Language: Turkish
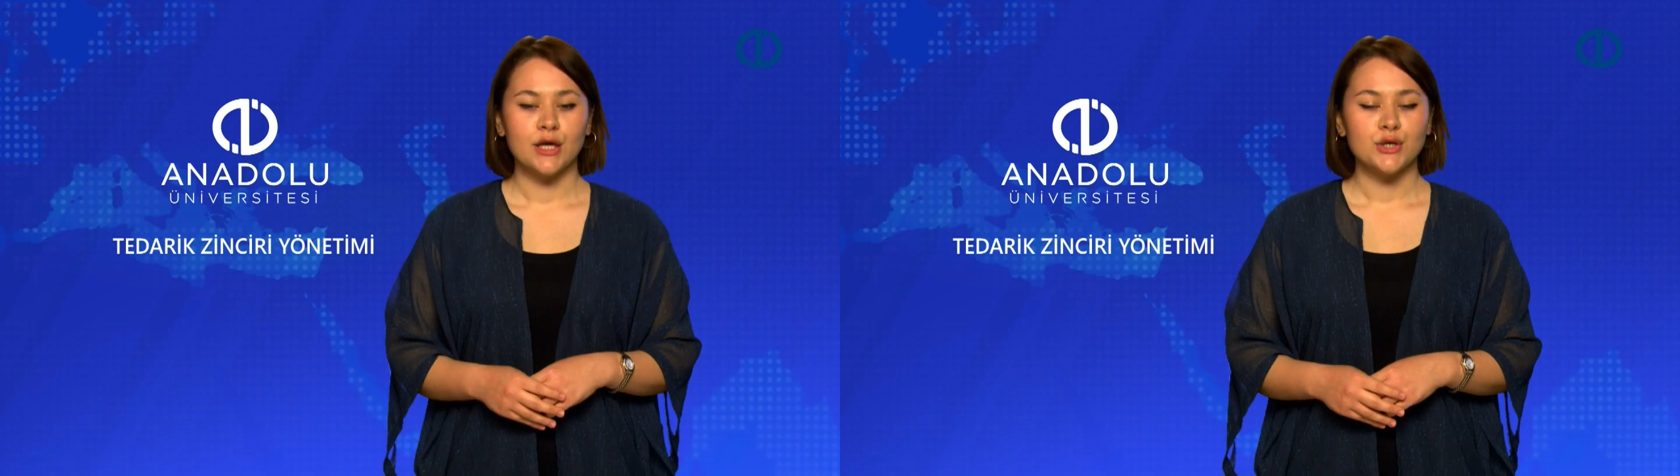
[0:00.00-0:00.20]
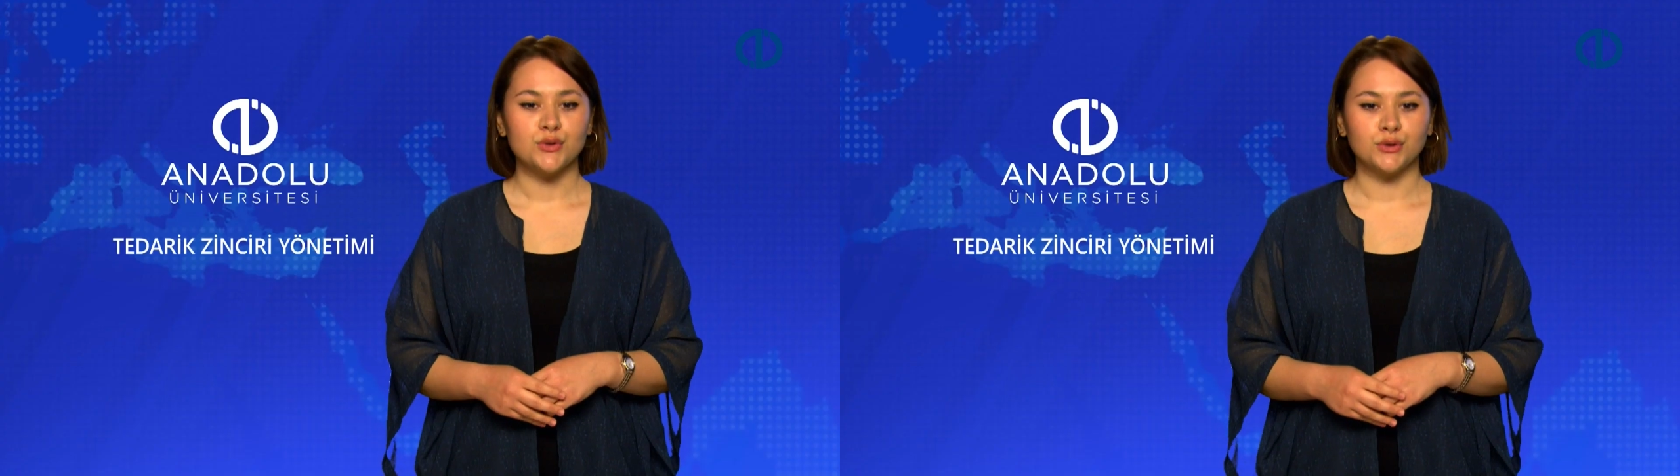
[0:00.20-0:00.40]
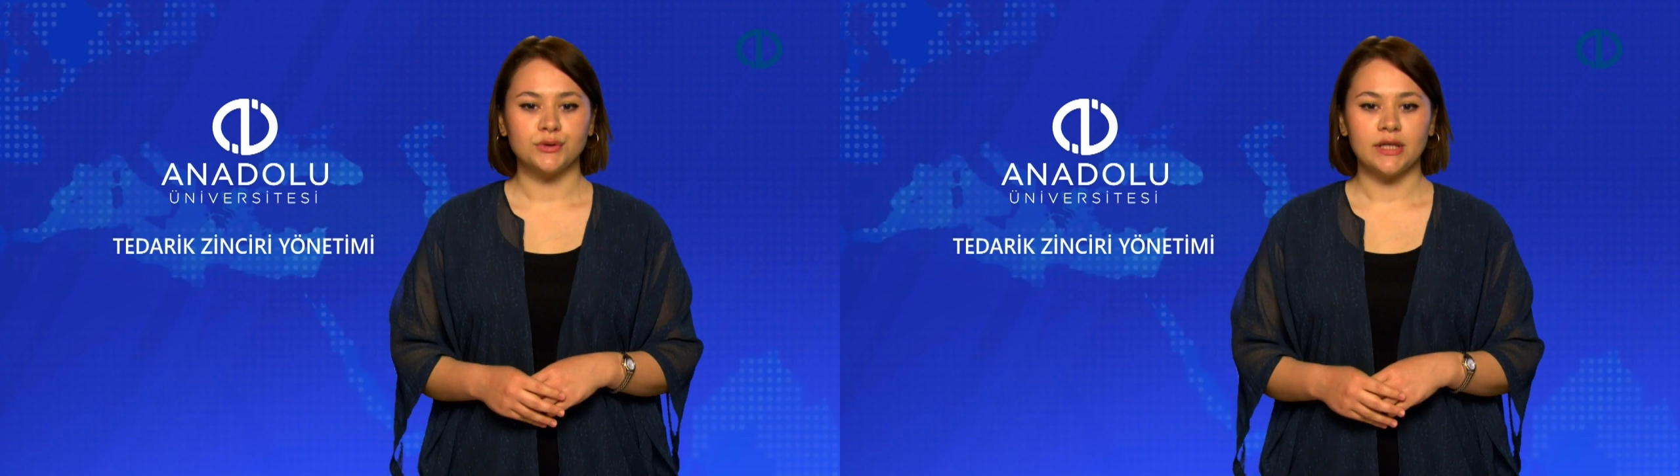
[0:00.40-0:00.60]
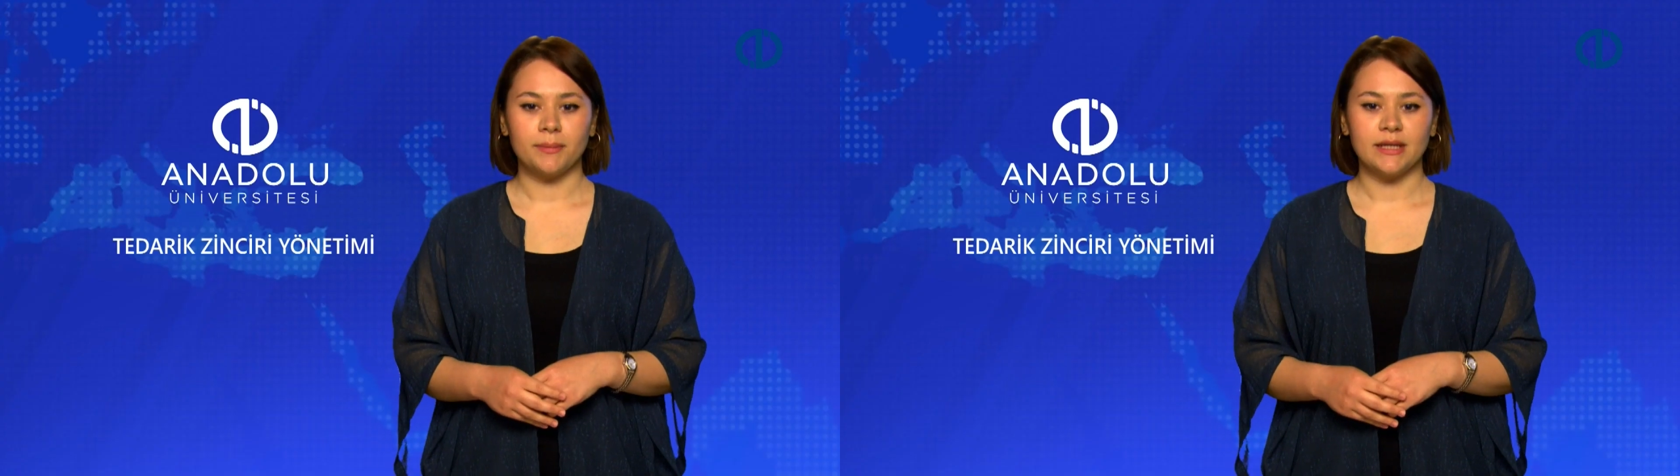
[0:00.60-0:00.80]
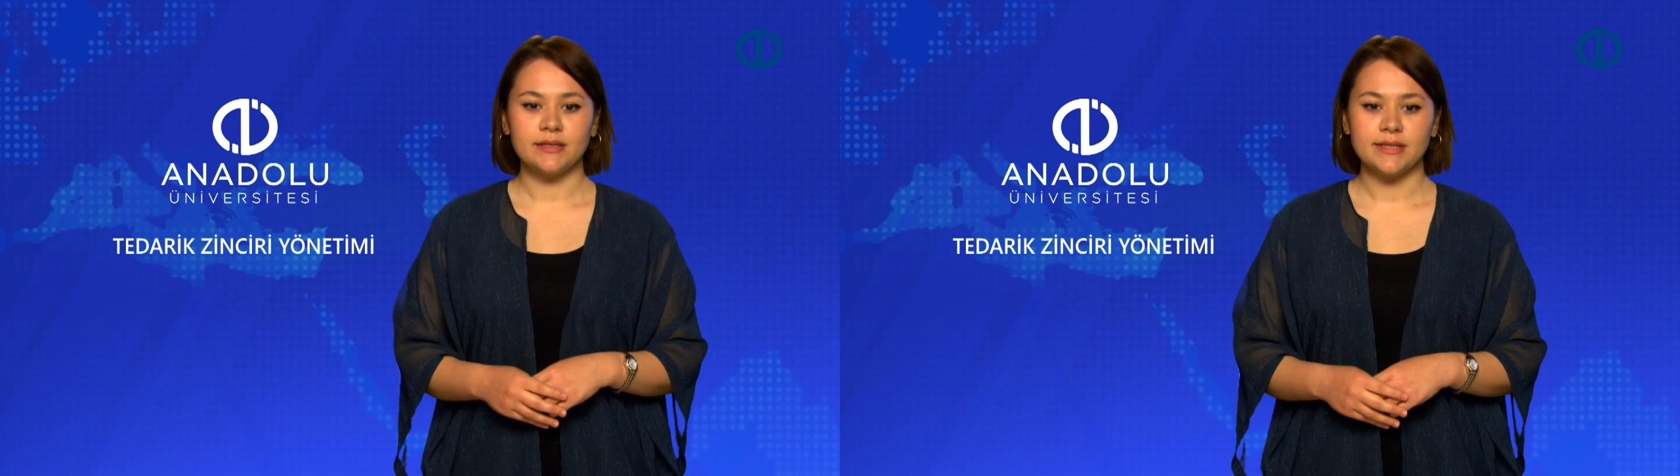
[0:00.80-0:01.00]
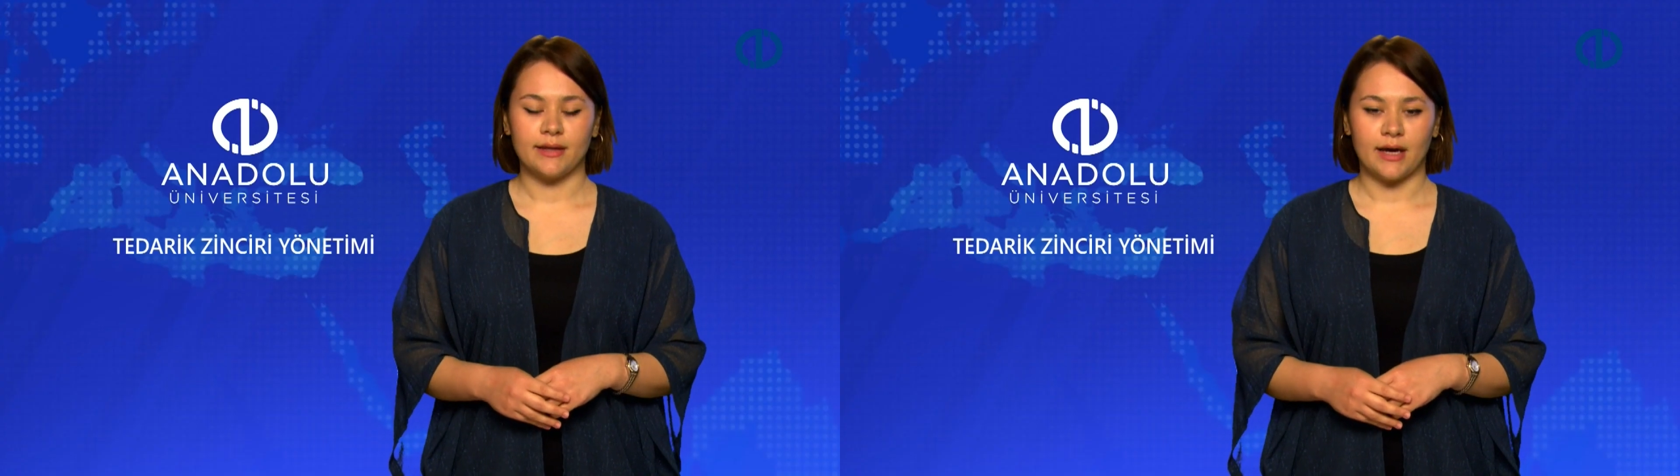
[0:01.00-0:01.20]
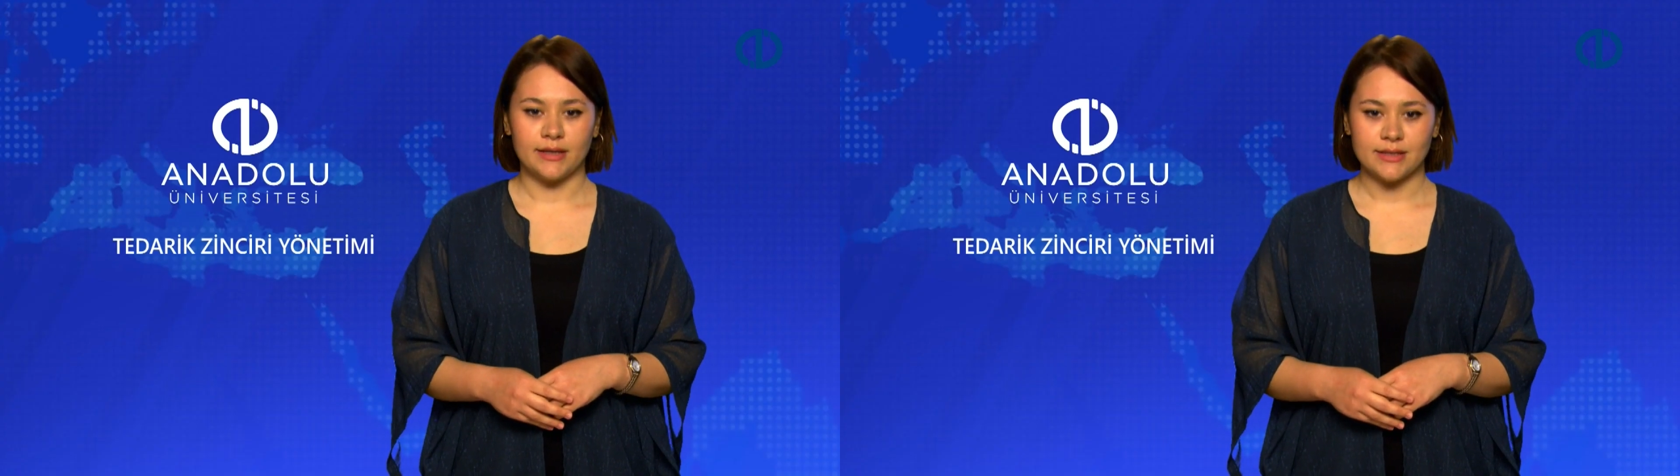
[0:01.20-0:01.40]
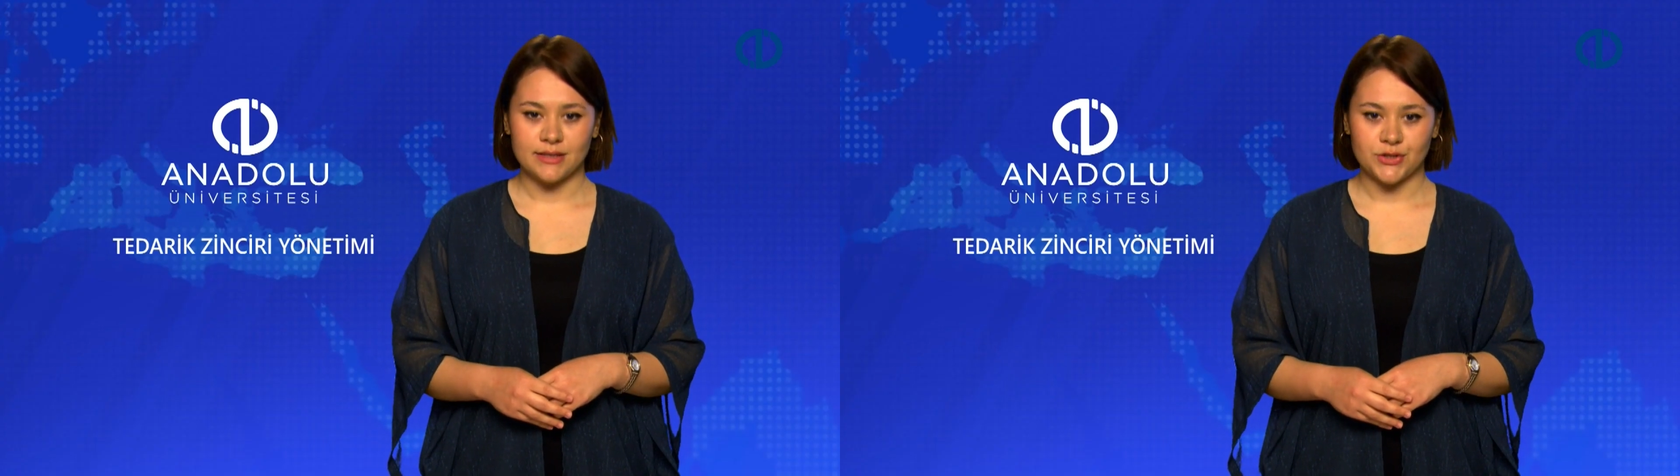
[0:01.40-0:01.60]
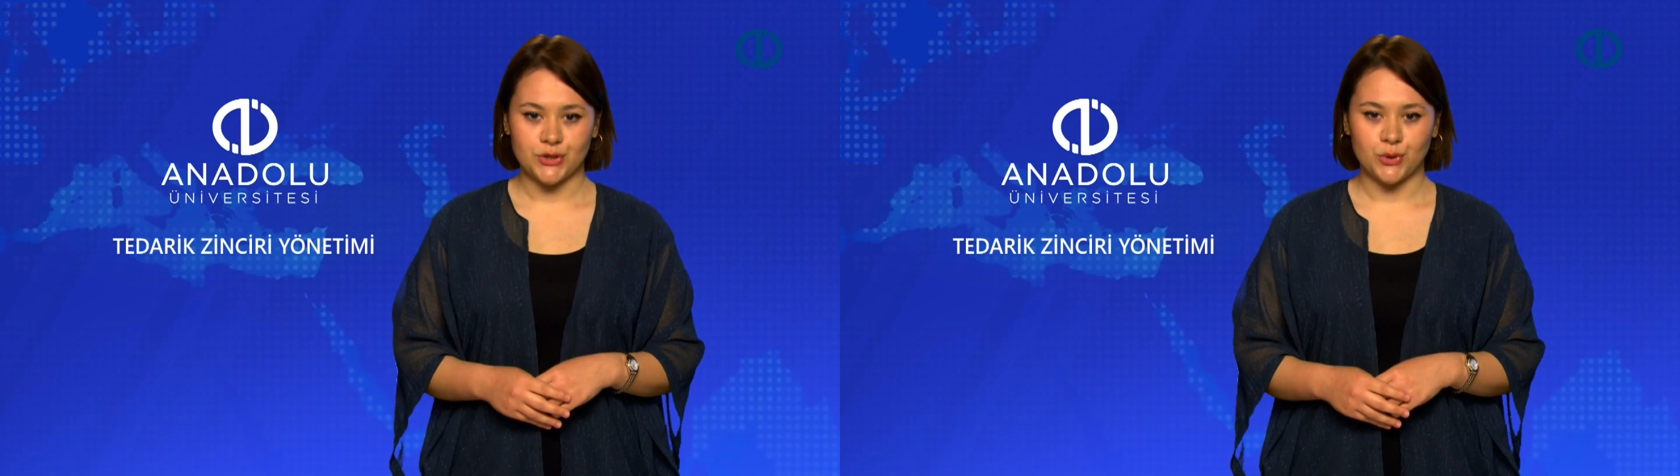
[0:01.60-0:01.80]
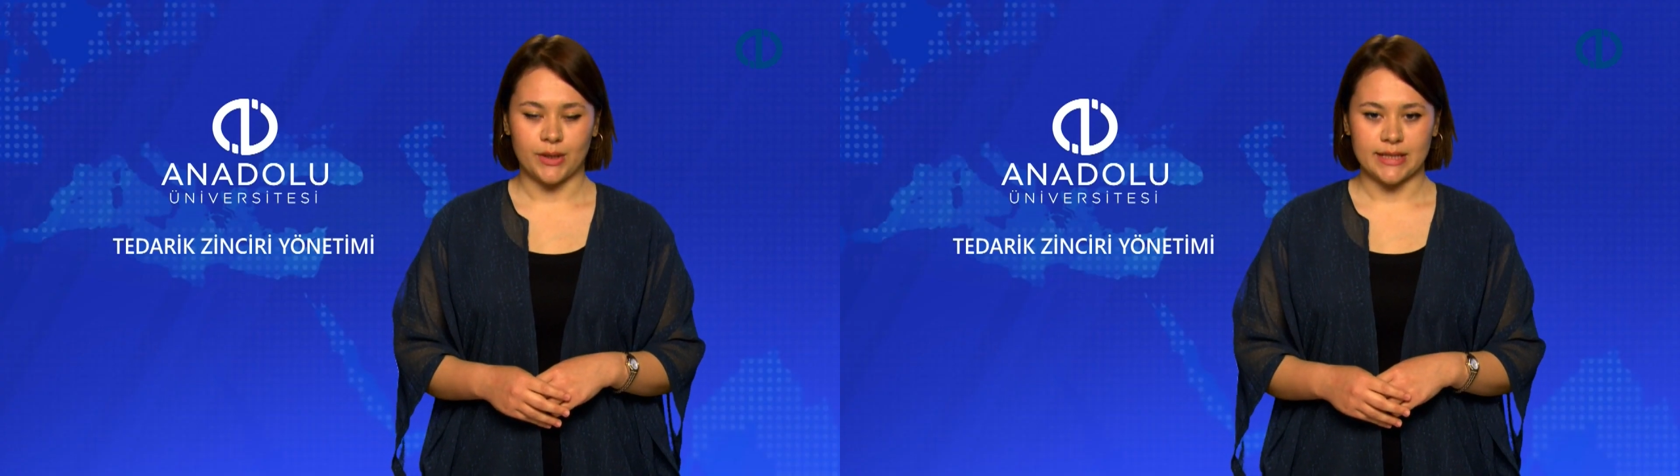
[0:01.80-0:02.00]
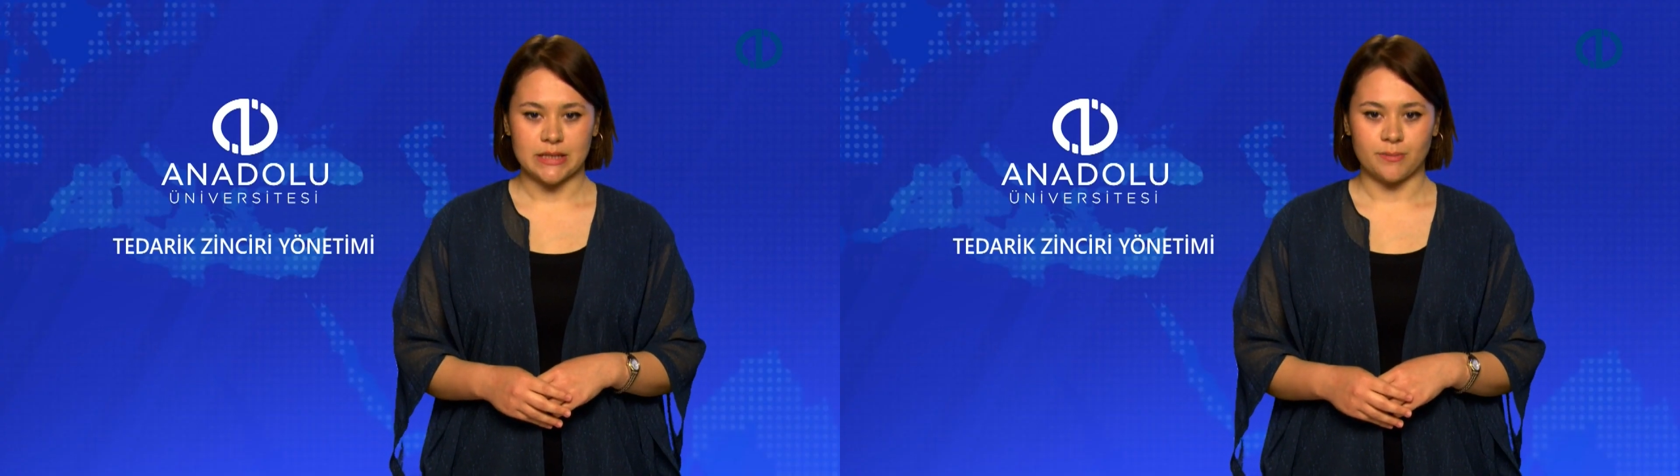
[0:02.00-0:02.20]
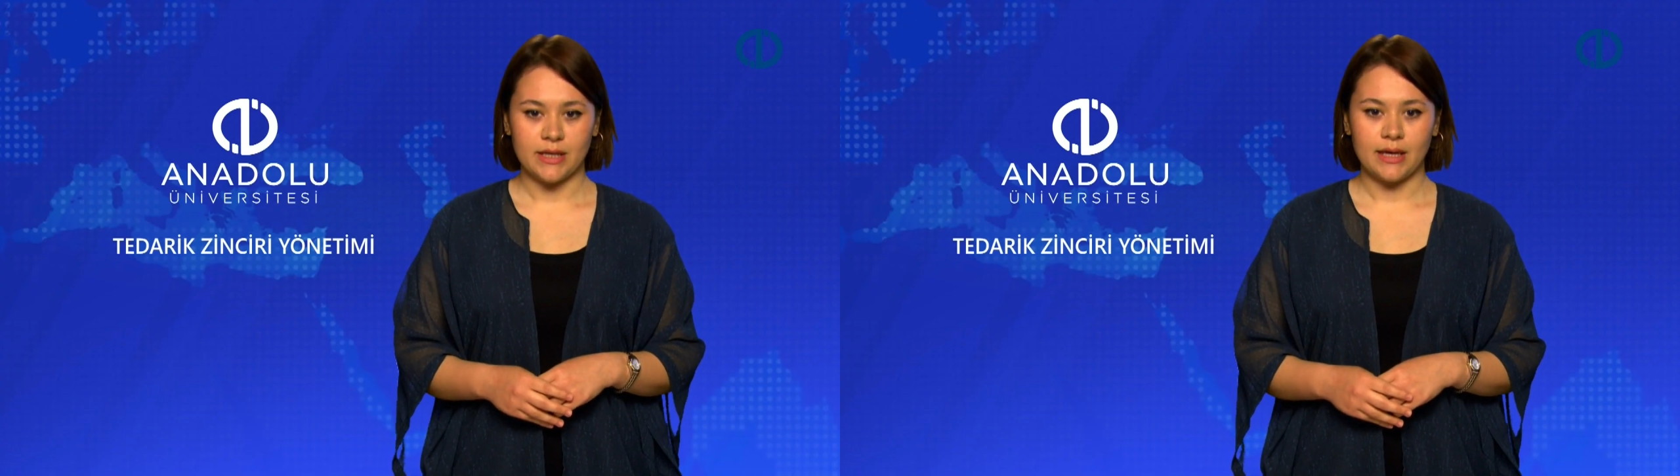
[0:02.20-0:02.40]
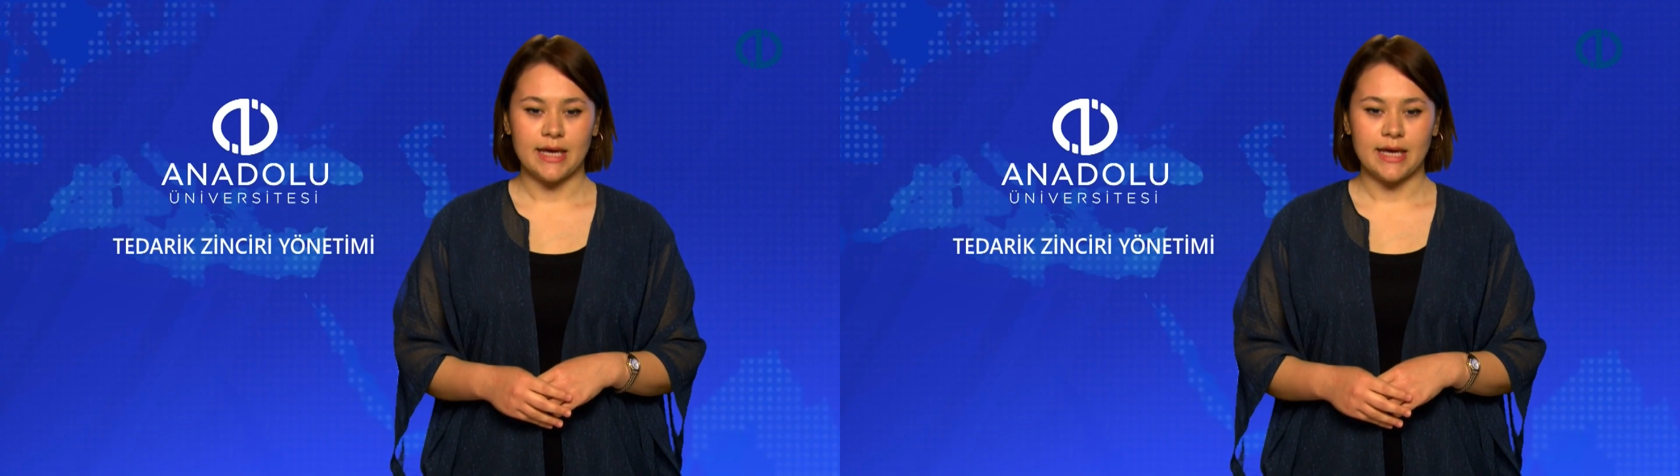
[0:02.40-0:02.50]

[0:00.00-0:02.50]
Sürdürülebilir tedarik zinciri yönetimi